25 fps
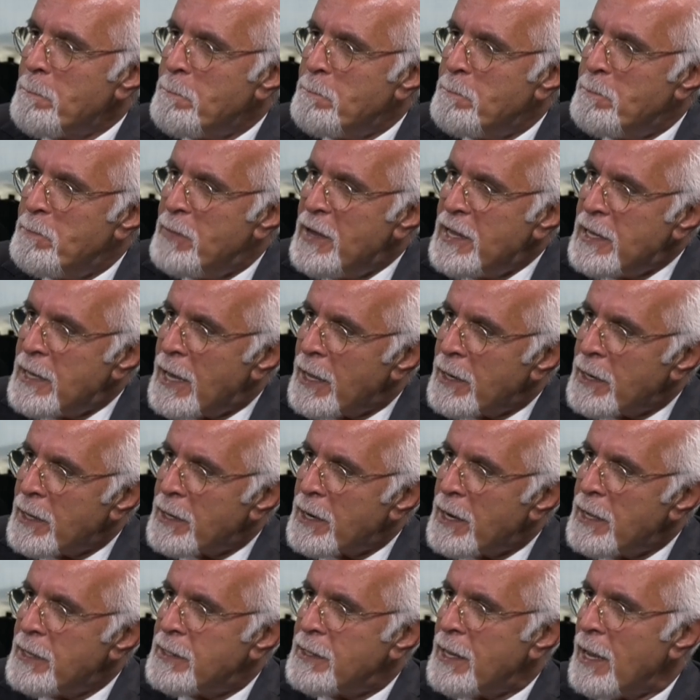bir
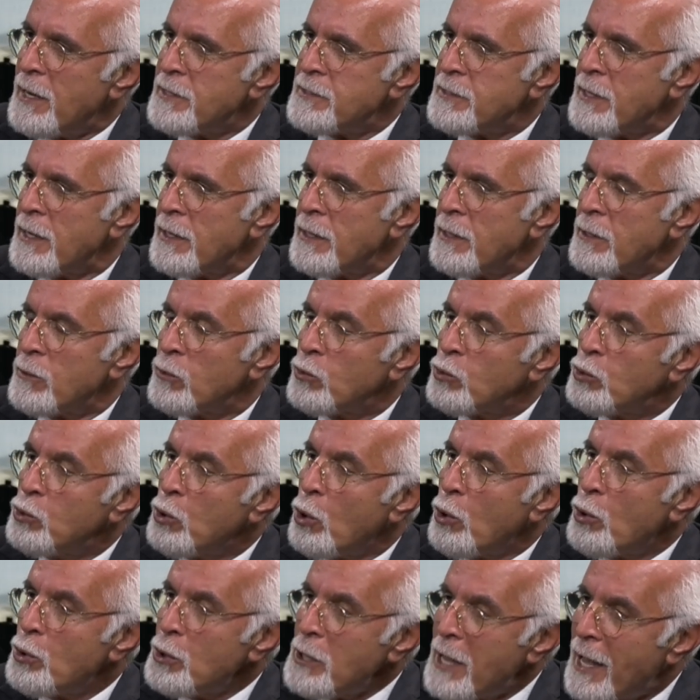kenara itersek
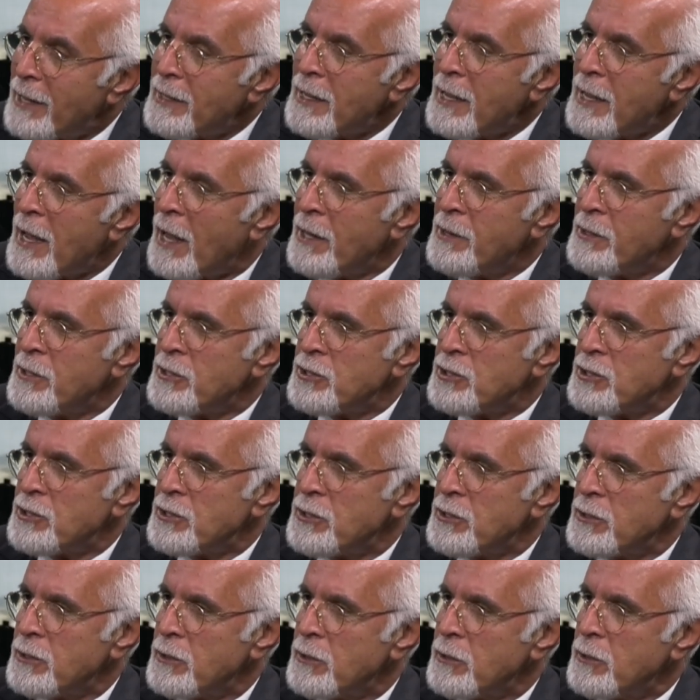doğru ya da
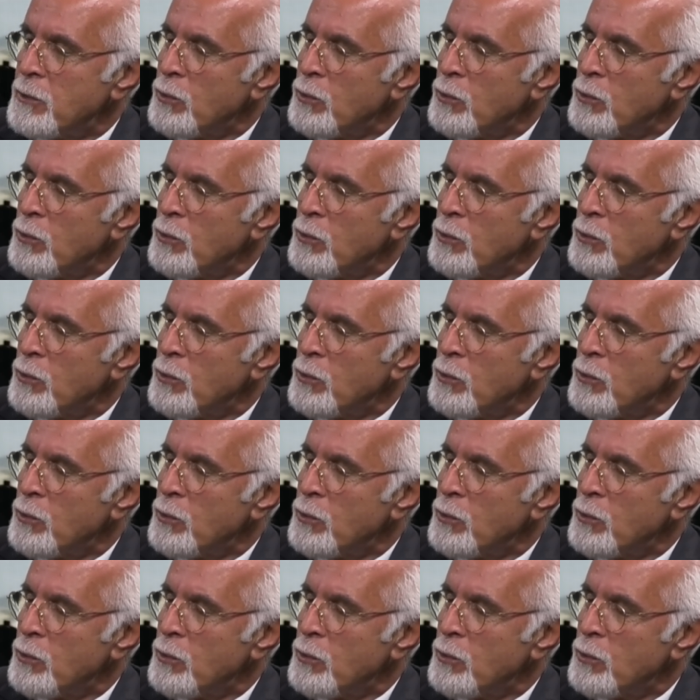yanlış.